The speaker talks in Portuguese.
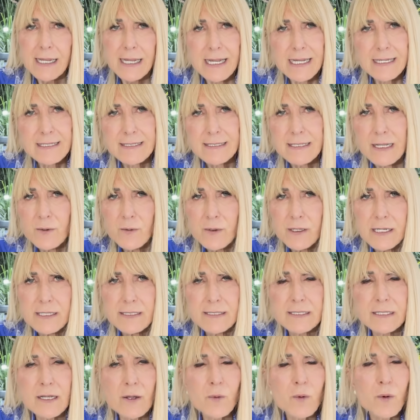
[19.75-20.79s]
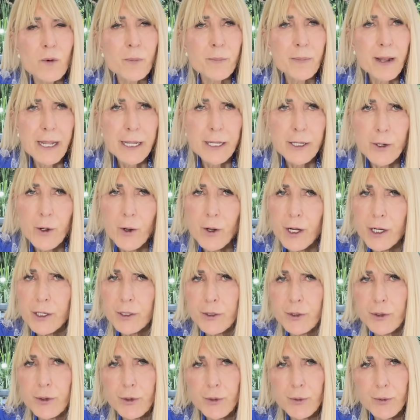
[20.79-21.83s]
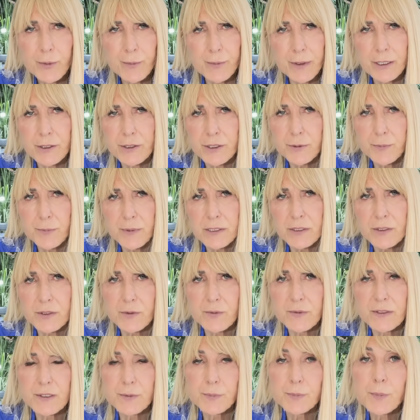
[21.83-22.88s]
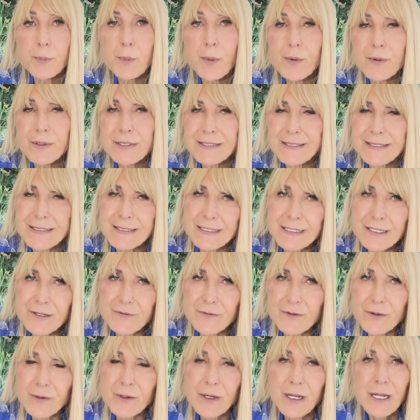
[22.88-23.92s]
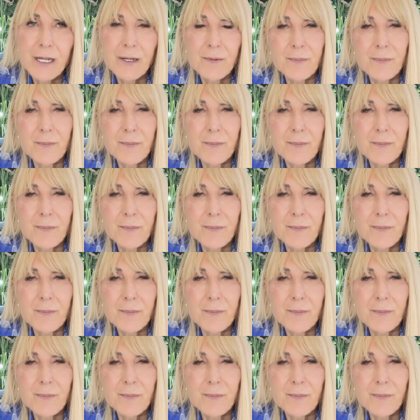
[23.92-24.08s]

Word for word: esta oração com o maior número de pessoas possível